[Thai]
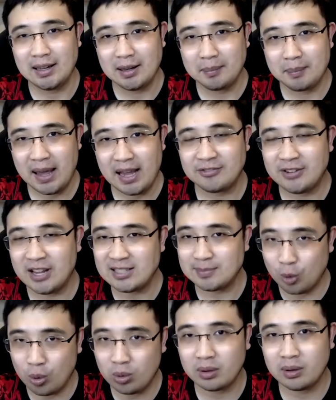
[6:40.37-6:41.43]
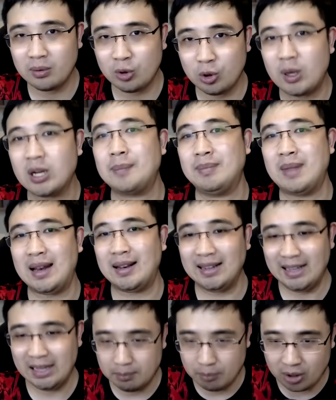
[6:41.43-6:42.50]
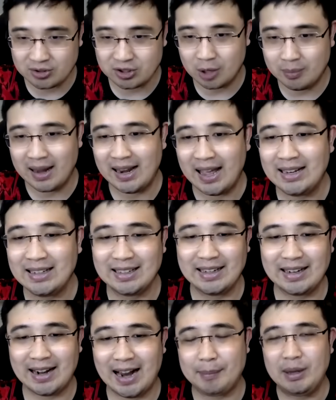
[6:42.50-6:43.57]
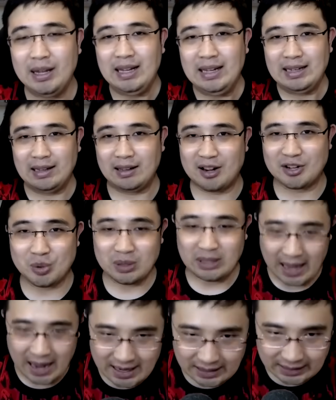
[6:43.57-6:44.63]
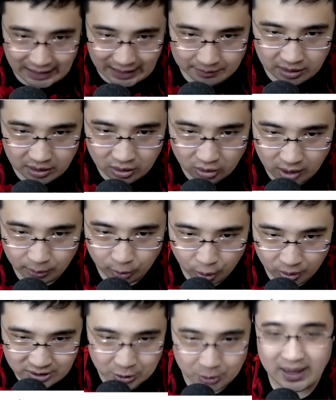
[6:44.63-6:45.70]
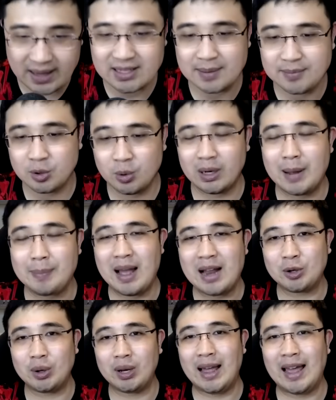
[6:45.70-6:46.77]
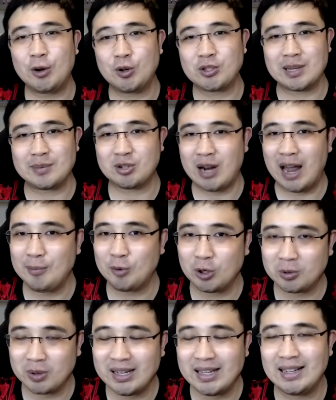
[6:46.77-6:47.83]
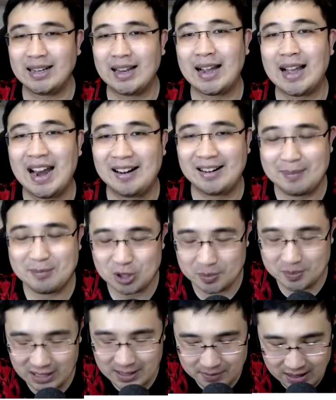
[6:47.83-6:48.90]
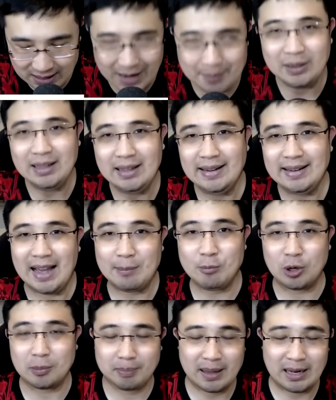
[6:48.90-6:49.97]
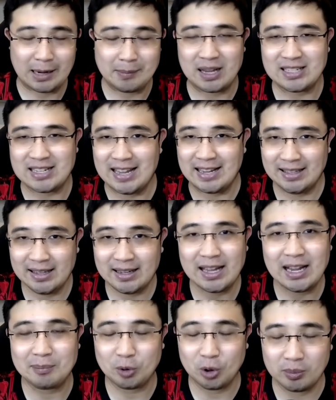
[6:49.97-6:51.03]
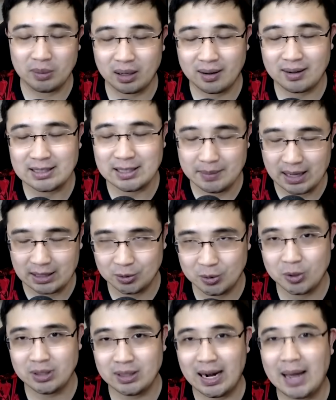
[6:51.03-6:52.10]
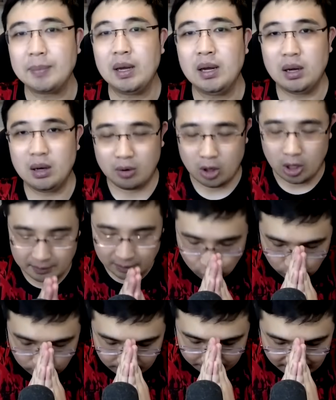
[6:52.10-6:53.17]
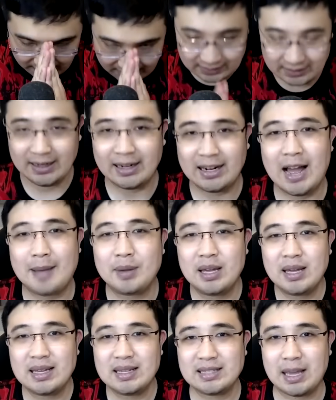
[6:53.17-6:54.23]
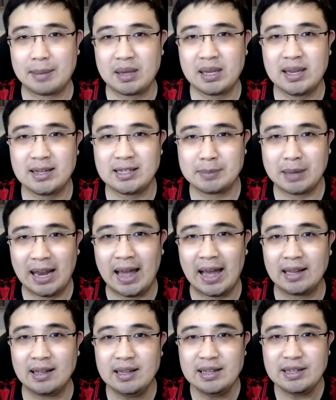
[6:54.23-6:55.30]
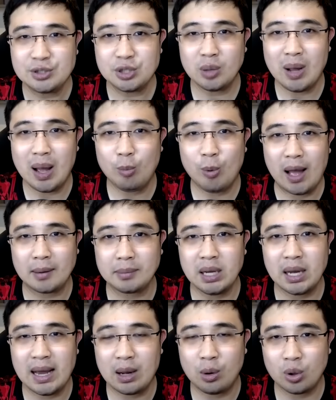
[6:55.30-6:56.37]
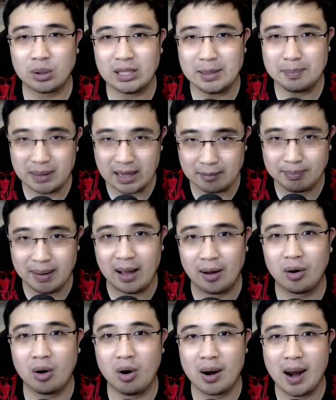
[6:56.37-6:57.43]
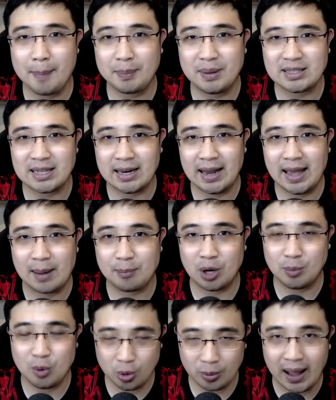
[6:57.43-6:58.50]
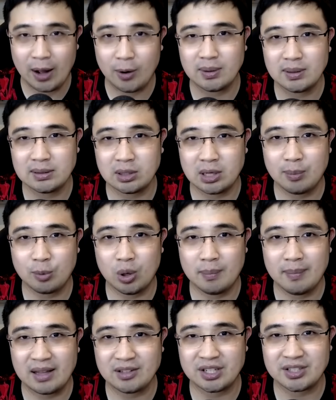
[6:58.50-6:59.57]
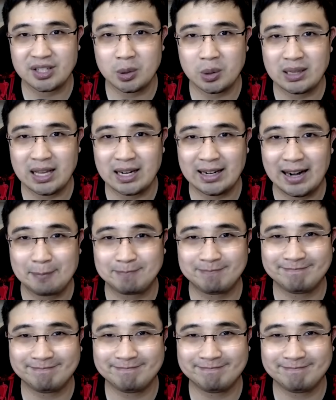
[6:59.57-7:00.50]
เพจ Facebook ดูบอลกับแนทอินบ็อกซ์เข้ามาได้เลยนะครับ แล้วก็ช่วงท้ายนะครับ ขอบคุณสำหรับการสับสนุนครับ การกดไลค์กด Subscribe กดกระดิ่ง และการรับชมคลิปนะครับทั้งหมดเป็นกำลังใจอย่างยิ่งให้กับผม แล้วก็ทีมงานทุกคนครับขอบพระคุณมากๆเลยนะครับสามัคคีคือพลังสุดด้วยความหวังเพื่ออนาคตที่เปล่งปลั่งของกองทัพปีศาจแดงเพราะพวกเราคือครอบครัวแมนเชสเตอร์ยูไนเต็ดครับ